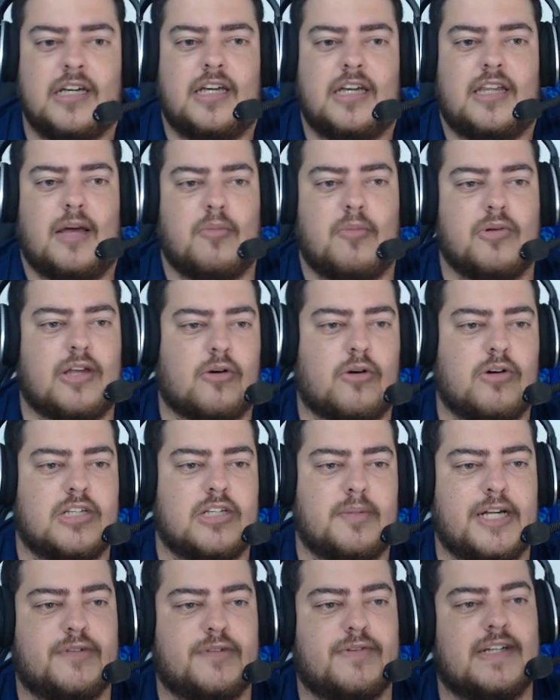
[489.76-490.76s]
que tem muita
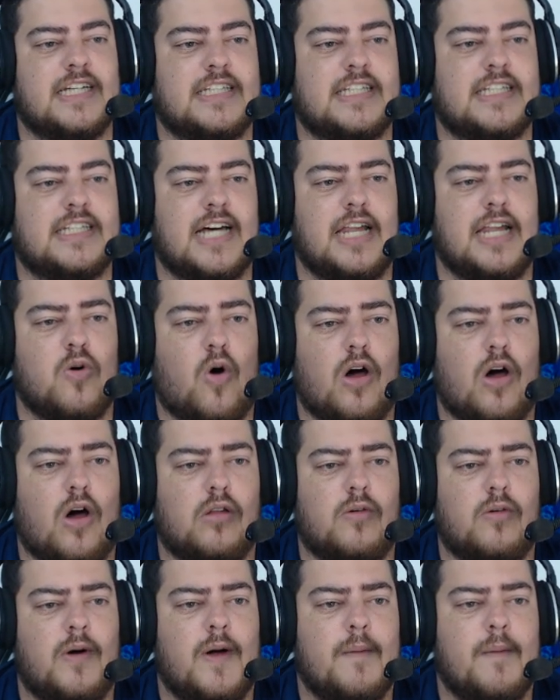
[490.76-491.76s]
coisa pra gente fazer.
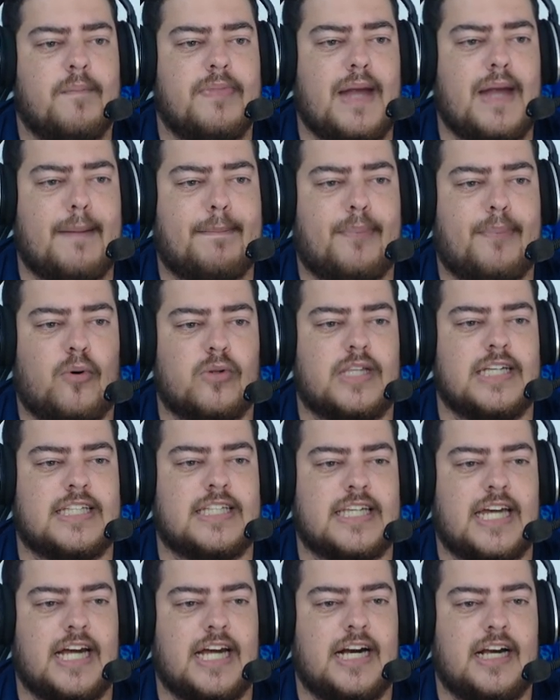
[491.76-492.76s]
Zaniolo na ponta
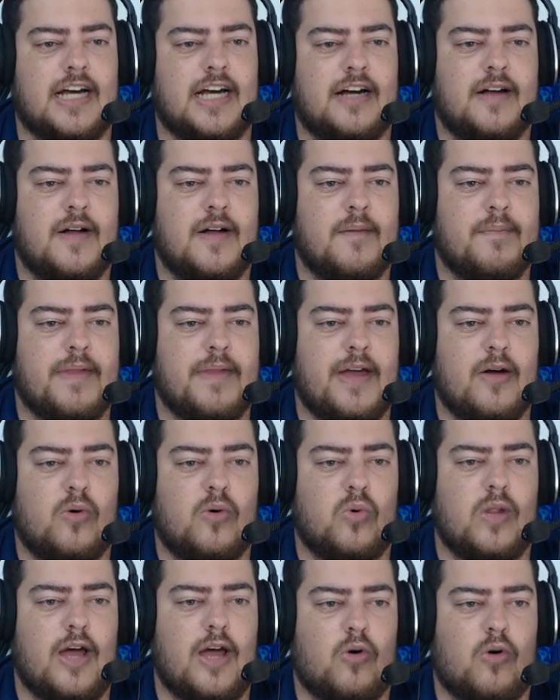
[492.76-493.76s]
esquerda, né?
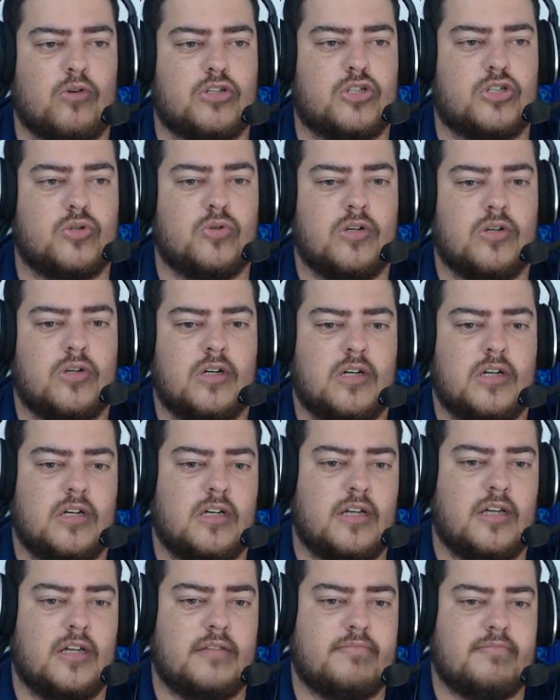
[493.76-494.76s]
O Leôncio
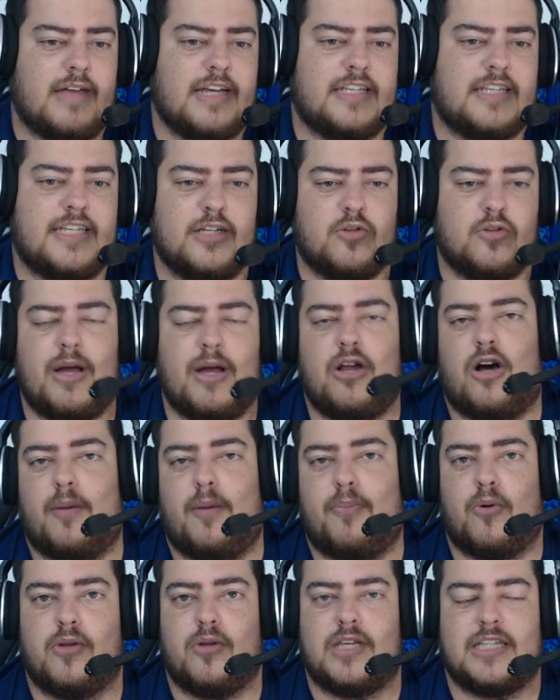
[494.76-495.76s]
tem sido o
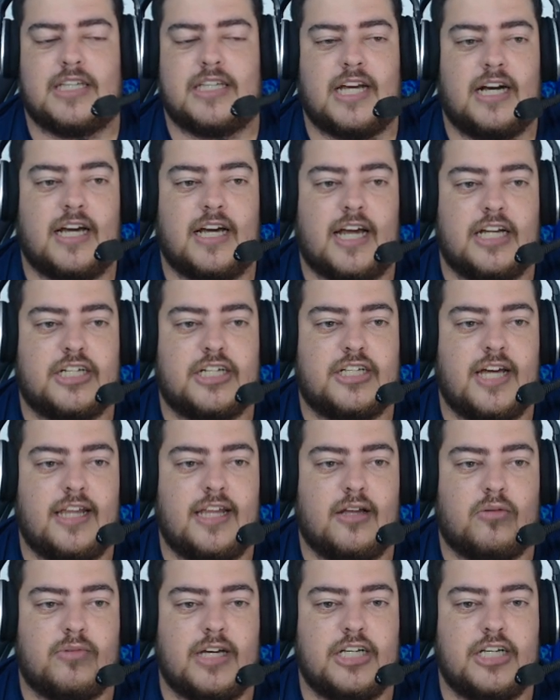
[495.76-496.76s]
melhor ponta esquerda que a gente
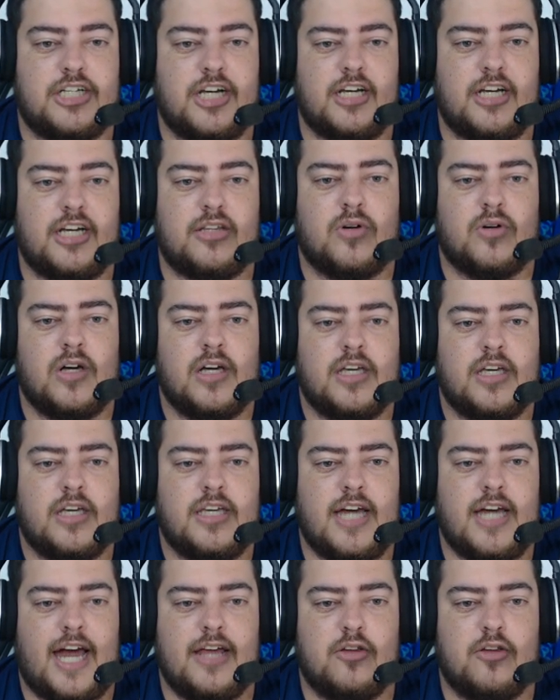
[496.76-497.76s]
tem, não tem jeito.
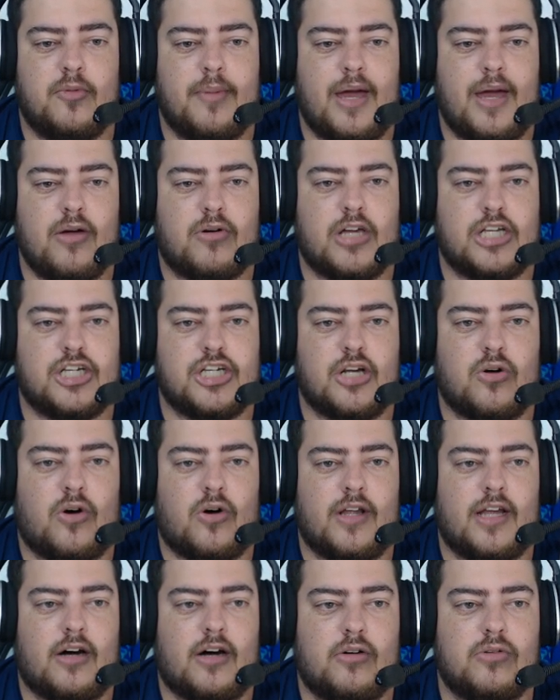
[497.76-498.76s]
E aí no meio, Cristiano
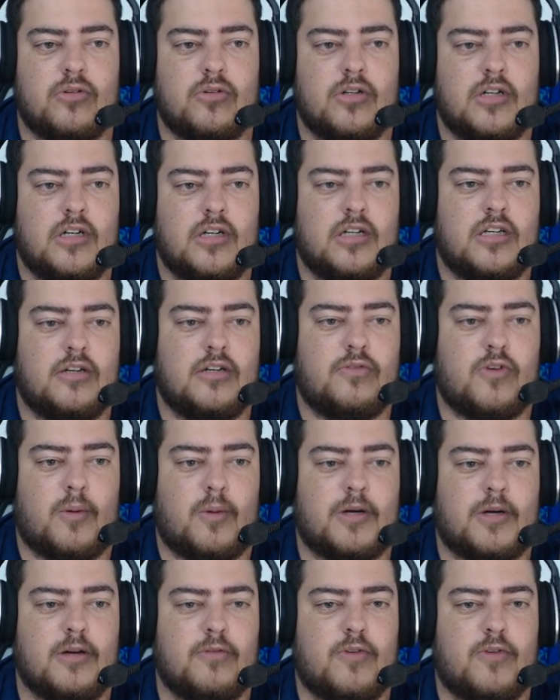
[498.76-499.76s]
Ronaldo. E
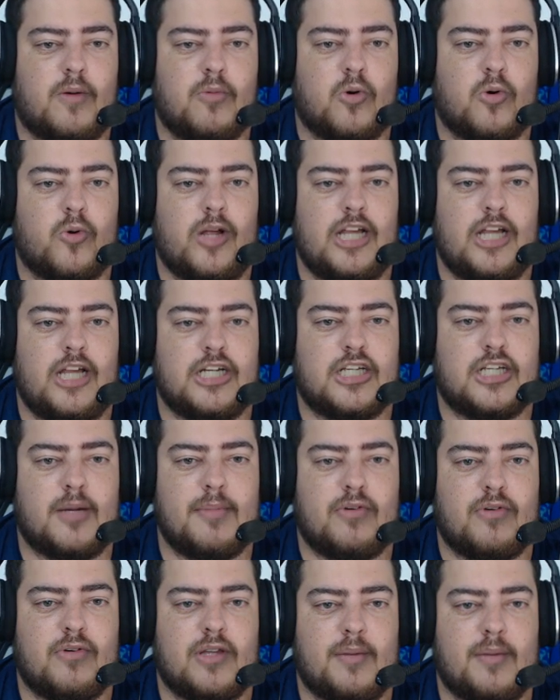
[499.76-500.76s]
vamos que vamos. O Grealish
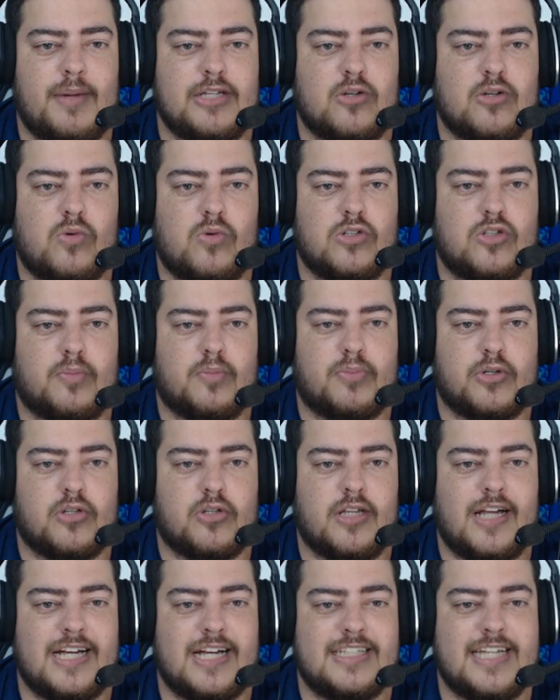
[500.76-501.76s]
também eu vou dar mais algumas
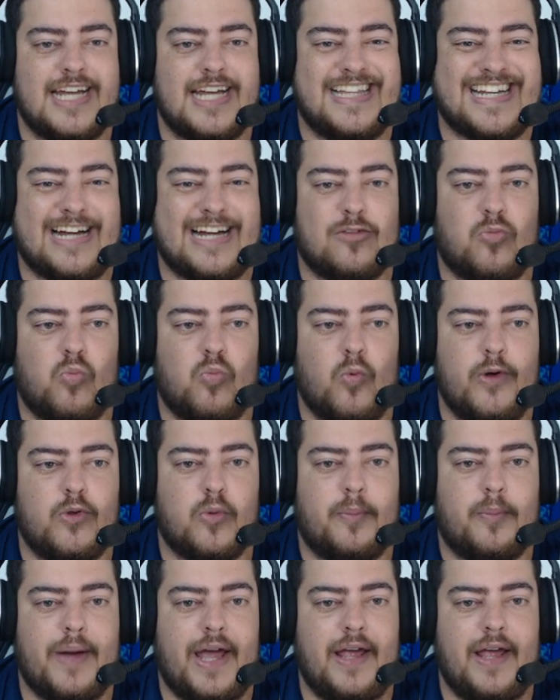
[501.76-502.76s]
oportunidades, tem entrado
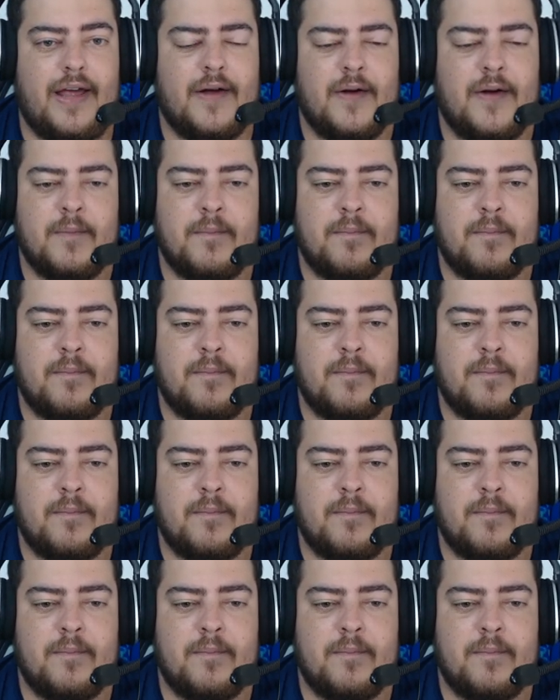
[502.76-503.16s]
muito bem,